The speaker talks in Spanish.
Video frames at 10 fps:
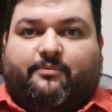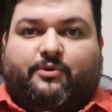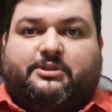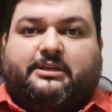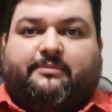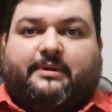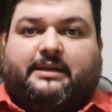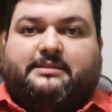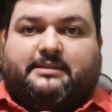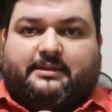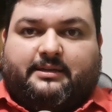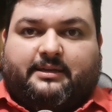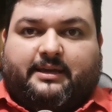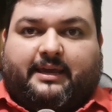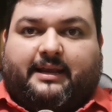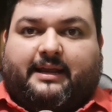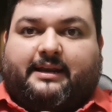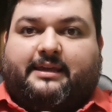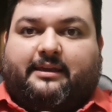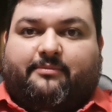mucha más
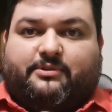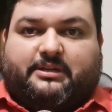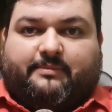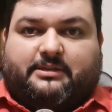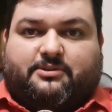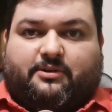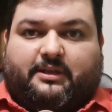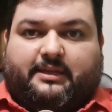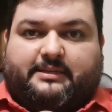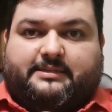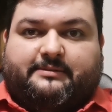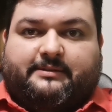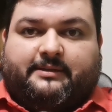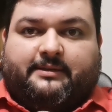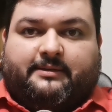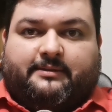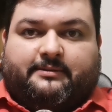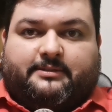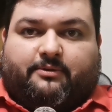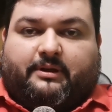jerarquía, mucha más solidez.
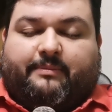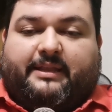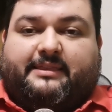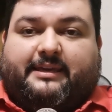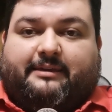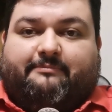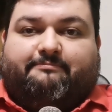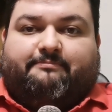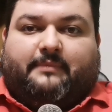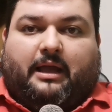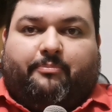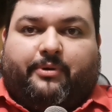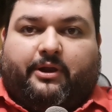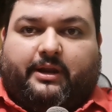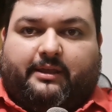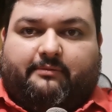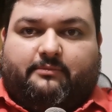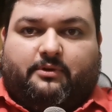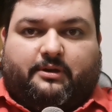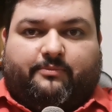Seguramente, a
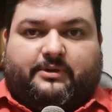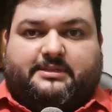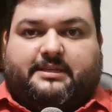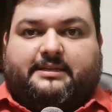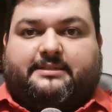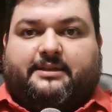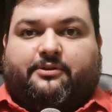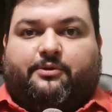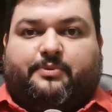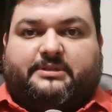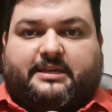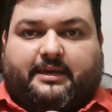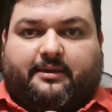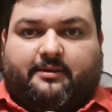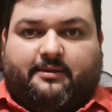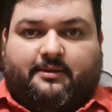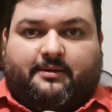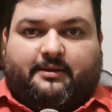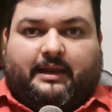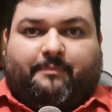priori, lo que muestra este grupo es que
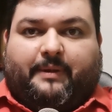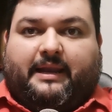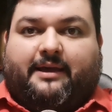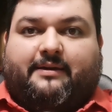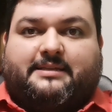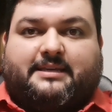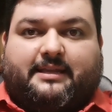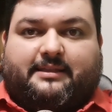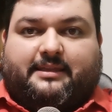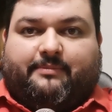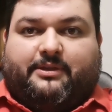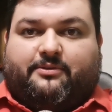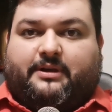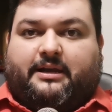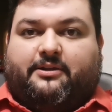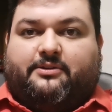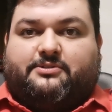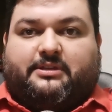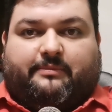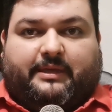la pelea va a ser entre
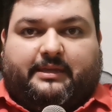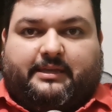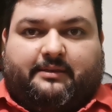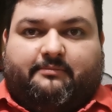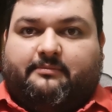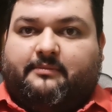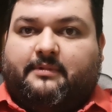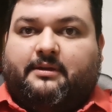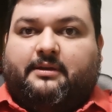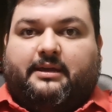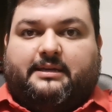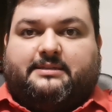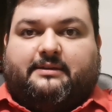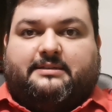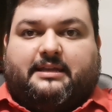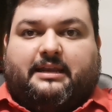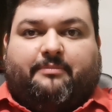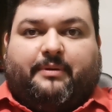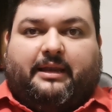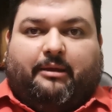Millonarios y Medellín. Esa va a ser
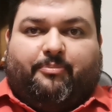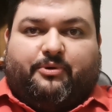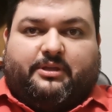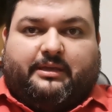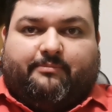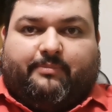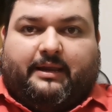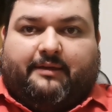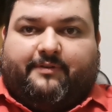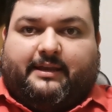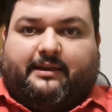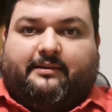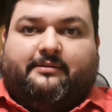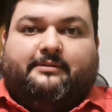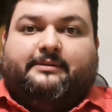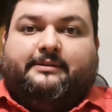la pelea por quién va a la final.